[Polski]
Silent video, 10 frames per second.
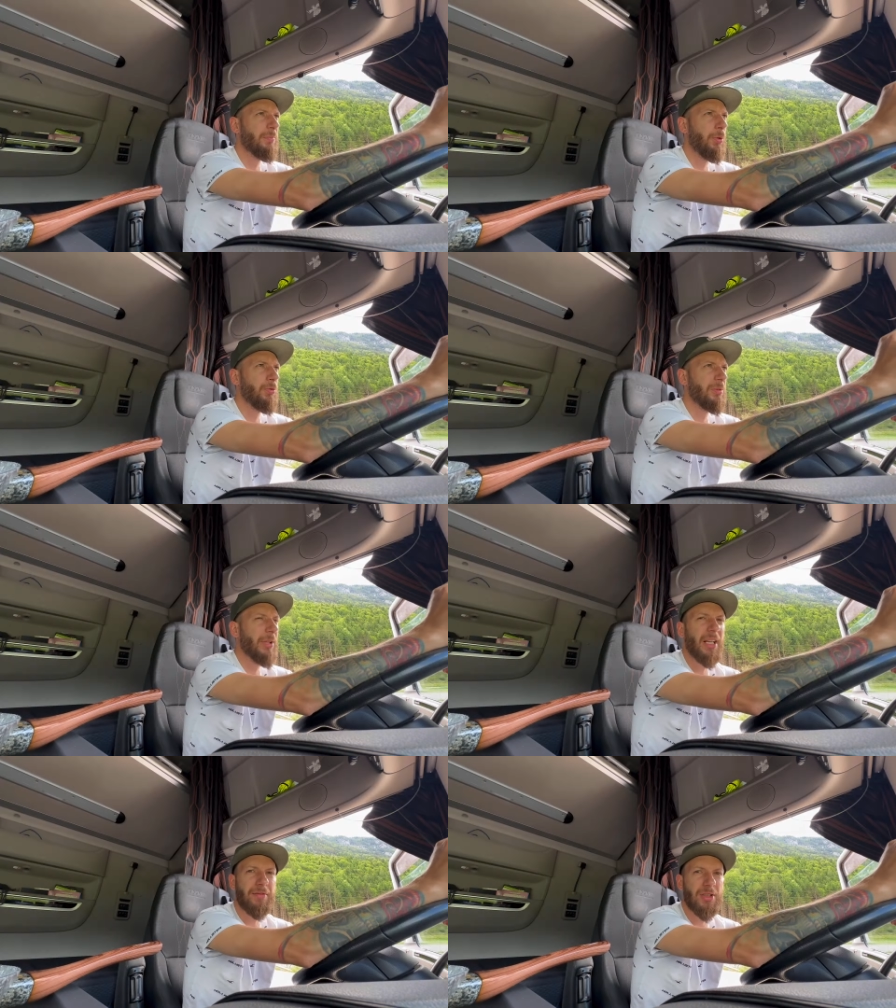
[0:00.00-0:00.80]
punkt
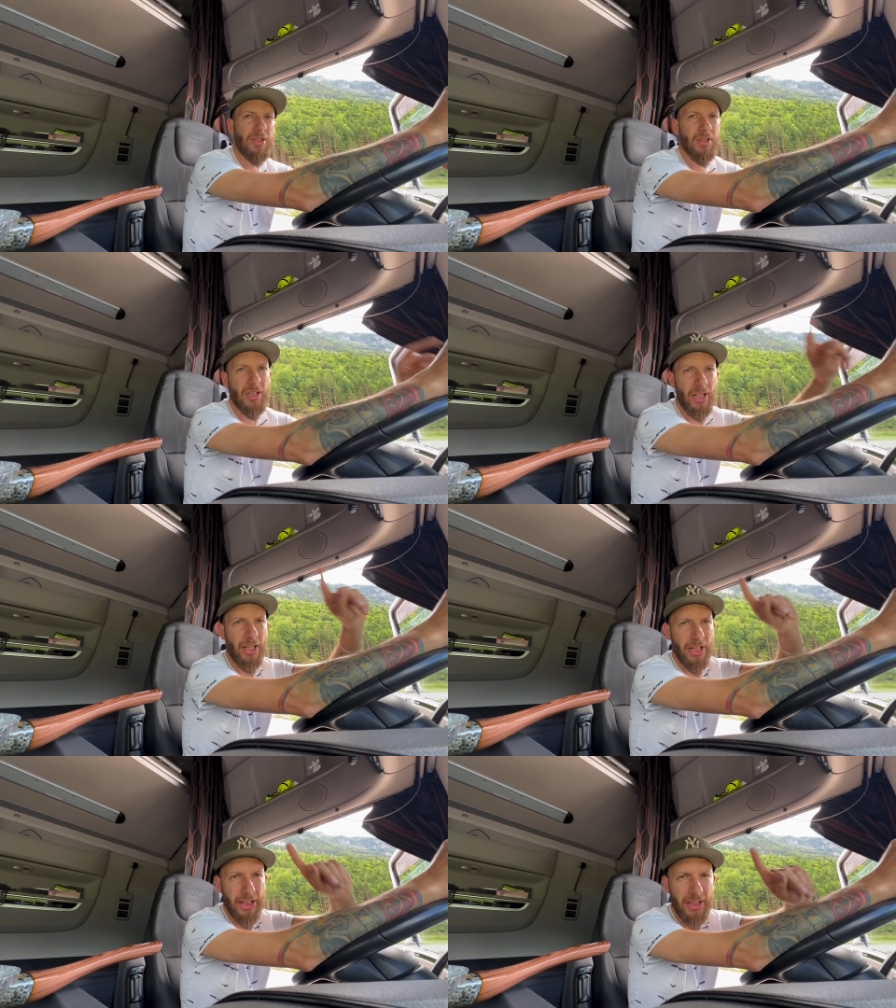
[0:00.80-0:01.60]
pierwszy.
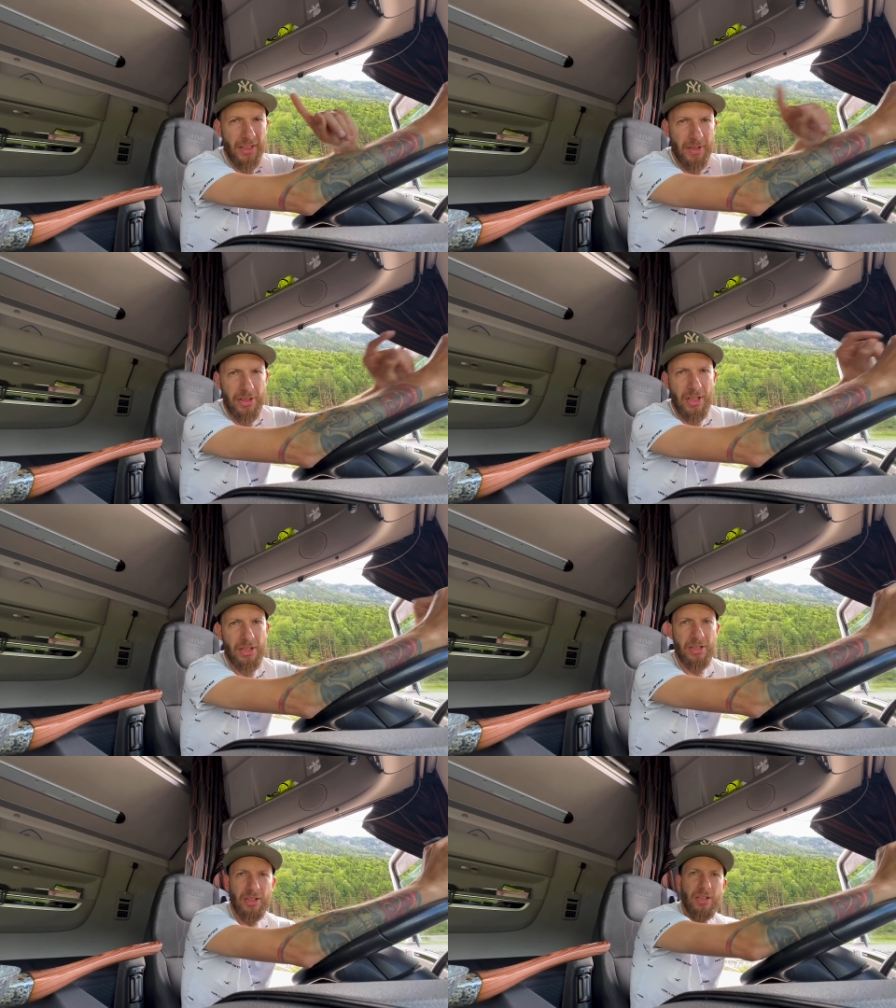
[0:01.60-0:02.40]
I
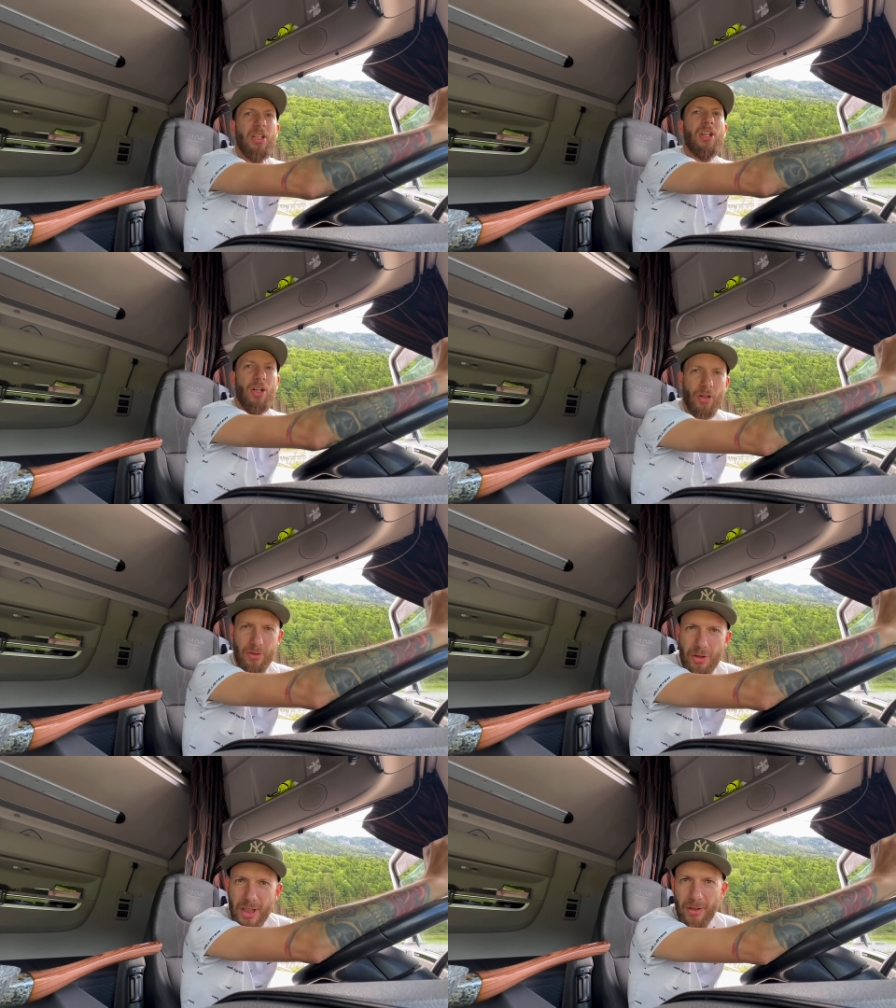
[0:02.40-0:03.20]
najważniejsze,
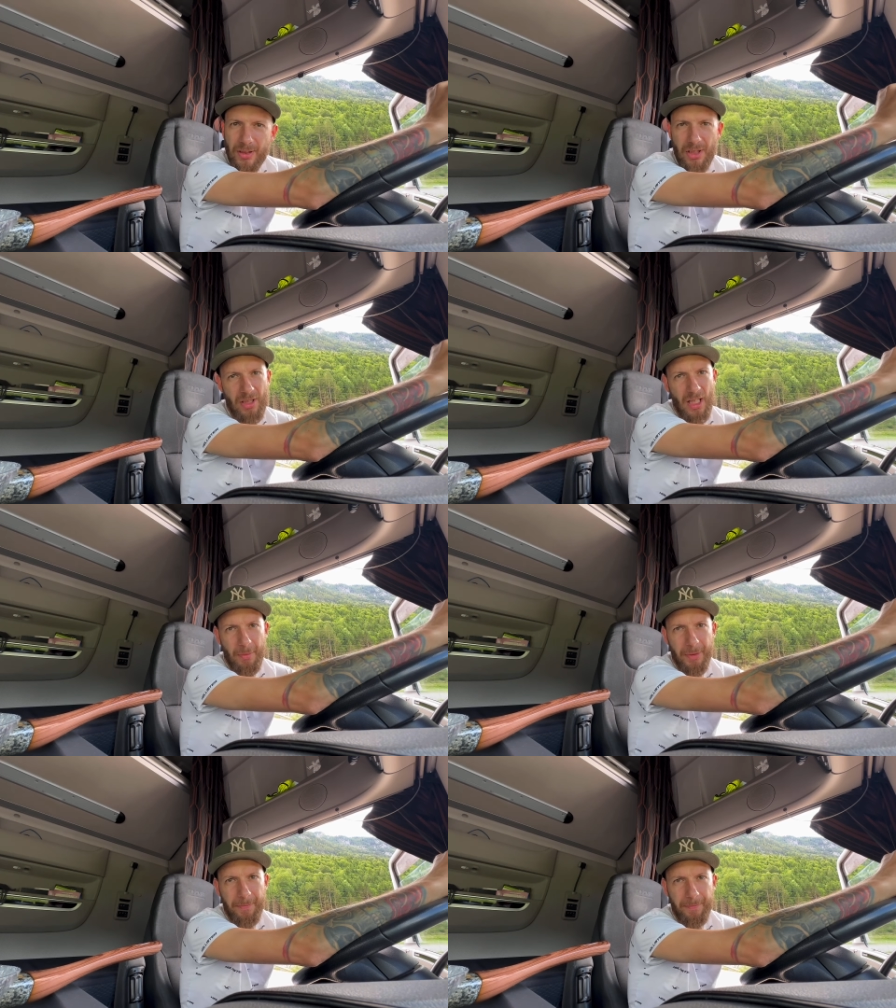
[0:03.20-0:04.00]
od czego zaczynamy?
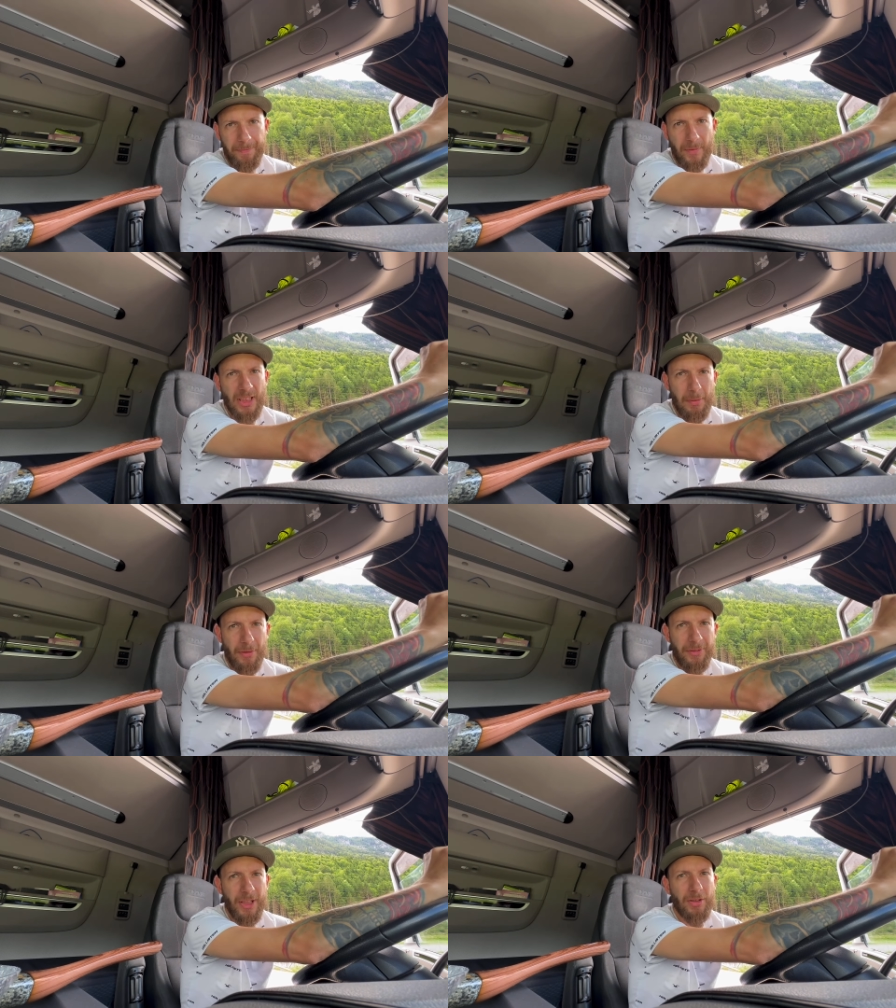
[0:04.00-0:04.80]
Dam Wam
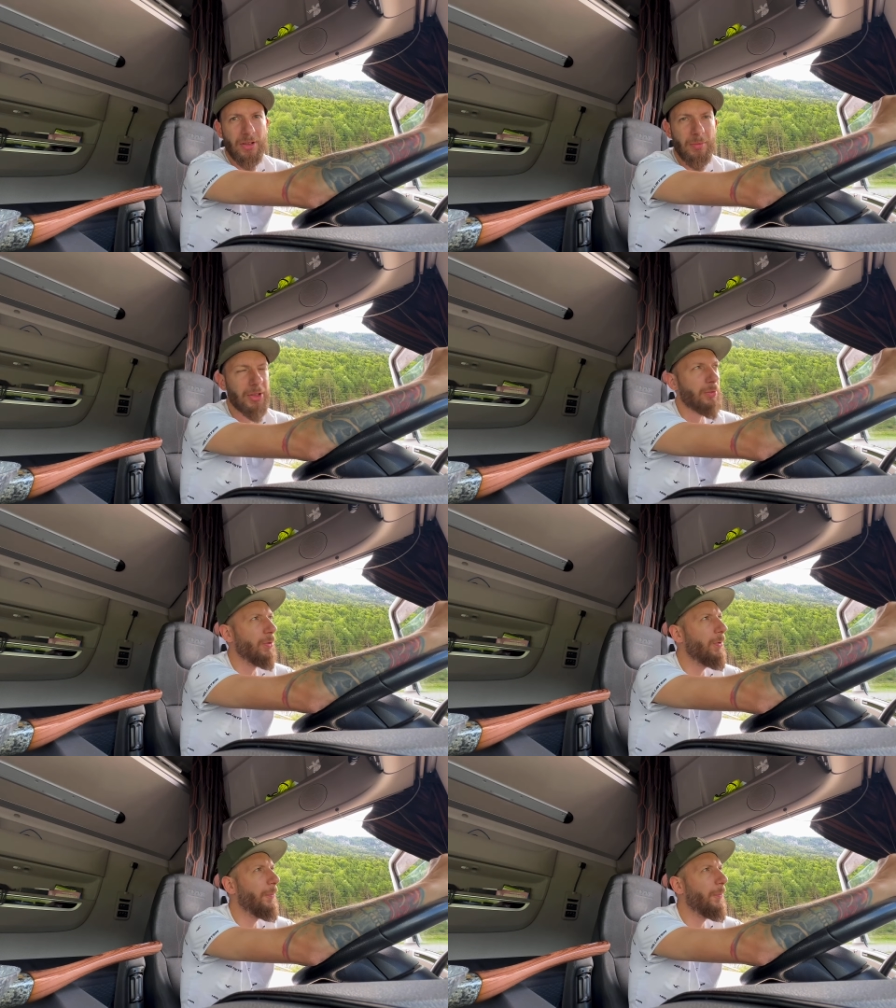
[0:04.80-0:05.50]
chwilę do namysłu.